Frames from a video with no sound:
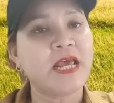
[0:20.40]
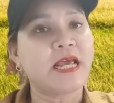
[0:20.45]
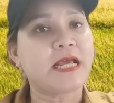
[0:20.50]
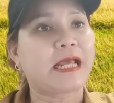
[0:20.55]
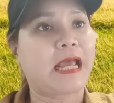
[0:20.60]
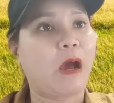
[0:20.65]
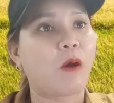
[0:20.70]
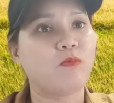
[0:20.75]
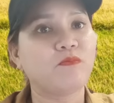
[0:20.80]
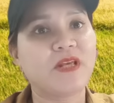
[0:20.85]

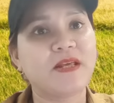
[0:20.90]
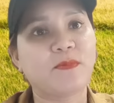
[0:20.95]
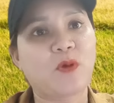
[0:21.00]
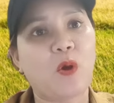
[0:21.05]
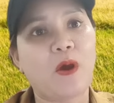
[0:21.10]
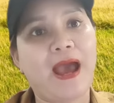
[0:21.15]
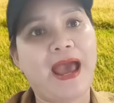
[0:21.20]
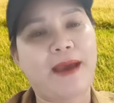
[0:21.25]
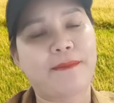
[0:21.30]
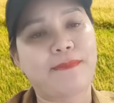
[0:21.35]
cộng thêm
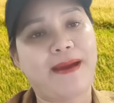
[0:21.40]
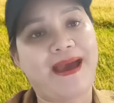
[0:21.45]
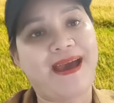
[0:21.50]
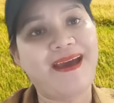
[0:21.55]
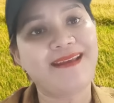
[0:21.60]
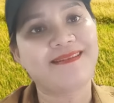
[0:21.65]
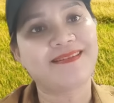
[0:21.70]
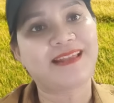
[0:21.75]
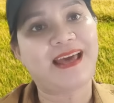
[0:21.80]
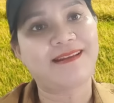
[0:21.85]
con hà
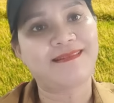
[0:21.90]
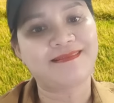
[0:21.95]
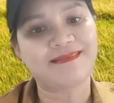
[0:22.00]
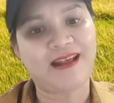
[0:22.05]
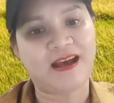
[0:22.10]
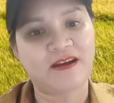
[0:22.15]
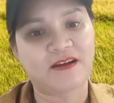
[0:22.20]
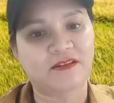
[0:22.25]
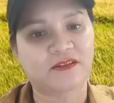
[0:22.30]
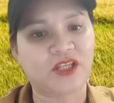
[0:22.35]
mã nó thánh
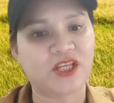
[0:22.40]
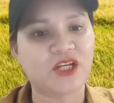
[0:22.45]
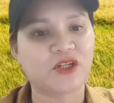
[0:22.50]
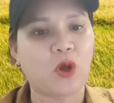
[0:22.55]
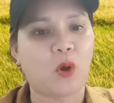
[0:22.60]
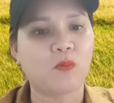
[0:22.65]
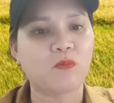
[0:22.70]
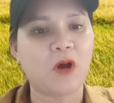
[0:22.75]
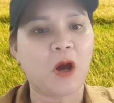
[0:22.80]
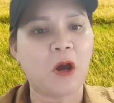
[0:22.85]
thần thiên
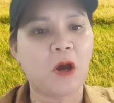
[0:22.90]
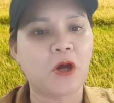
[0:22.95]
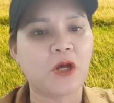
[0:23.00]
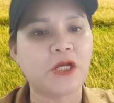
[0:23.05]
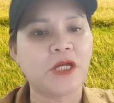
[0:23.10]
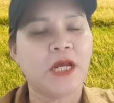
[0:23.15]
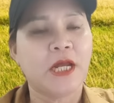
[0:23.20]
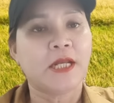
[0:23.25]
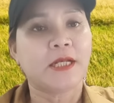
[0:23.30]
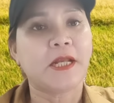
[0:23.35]
đụng
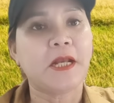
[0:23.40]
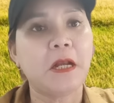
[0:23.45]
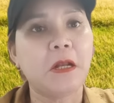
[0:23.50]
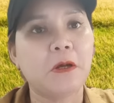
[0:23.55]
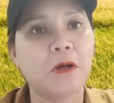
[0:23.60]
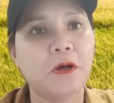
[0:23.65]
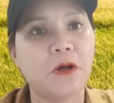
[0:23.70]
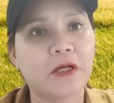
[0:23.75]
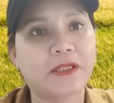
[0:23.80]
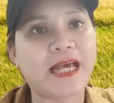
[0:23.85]
ơi đi
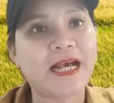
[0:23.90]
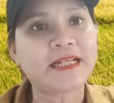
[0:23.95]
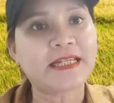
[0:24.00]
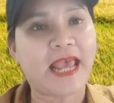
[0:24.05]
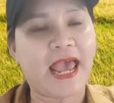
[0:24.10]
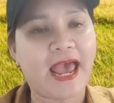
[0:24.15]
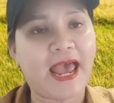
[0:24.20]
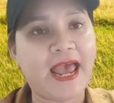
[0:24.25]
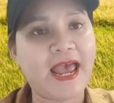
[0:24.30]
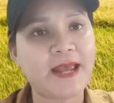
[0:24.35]
lừa khán
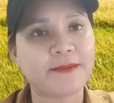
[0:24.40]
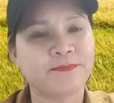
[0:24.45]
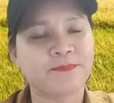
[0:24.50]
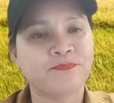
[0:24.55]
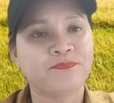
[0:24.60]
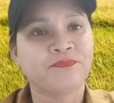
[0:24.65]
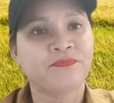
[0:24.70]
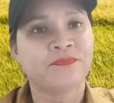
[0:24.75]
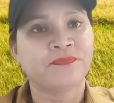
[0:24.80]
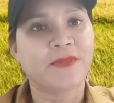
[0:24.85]
giả
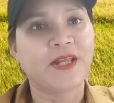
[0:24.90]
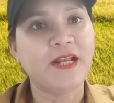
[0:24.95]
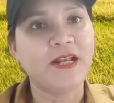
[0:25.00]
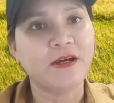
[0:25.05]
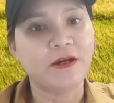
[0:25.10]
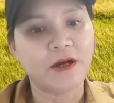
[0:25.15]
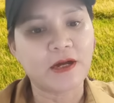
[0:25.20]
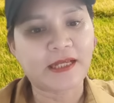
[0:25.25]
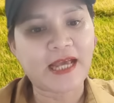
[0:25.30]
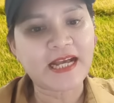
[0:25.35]
đi
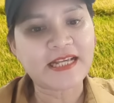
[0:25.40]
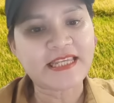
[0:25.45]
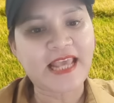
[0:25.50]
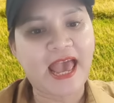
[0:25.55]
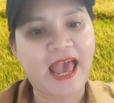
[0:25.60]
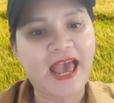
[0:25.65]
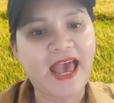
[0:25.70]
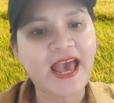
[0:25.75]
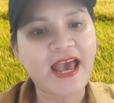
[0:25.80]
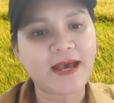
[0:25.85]
lừa khán
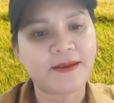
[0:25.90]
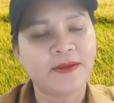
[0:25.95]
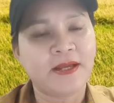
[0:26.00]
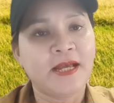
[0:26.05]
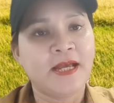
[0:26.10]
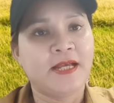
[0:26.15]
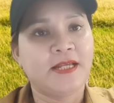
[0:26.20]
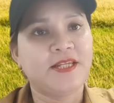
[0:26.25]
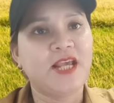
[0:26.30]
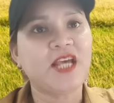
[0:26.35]
giả
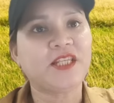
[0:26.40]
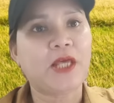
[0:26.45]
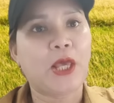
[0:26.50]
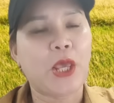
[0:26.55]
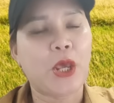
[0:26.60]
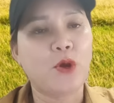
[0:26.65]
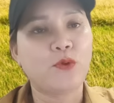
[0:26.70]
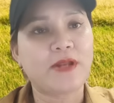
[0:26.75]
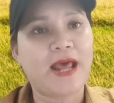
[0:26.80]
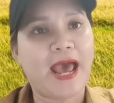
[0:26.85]
giới
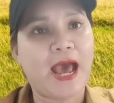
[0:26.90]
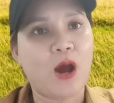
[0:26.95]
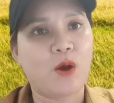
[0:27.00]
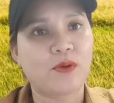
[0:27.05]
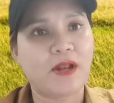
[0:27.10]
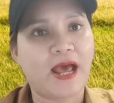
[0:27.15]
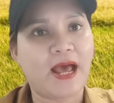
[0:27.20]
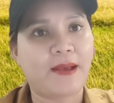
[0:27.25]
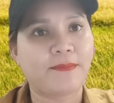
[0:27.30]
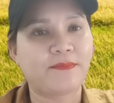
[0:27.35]
thiệu nào
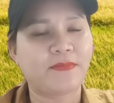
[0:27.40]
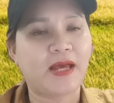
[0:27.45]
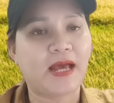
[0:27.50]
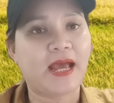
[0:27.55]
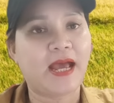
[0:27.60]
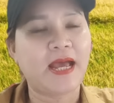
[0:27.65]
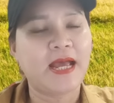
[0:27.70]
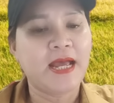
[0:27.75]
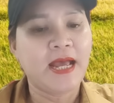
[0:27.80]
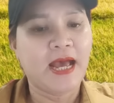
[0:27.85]
làm
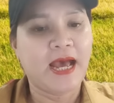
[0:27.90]
à,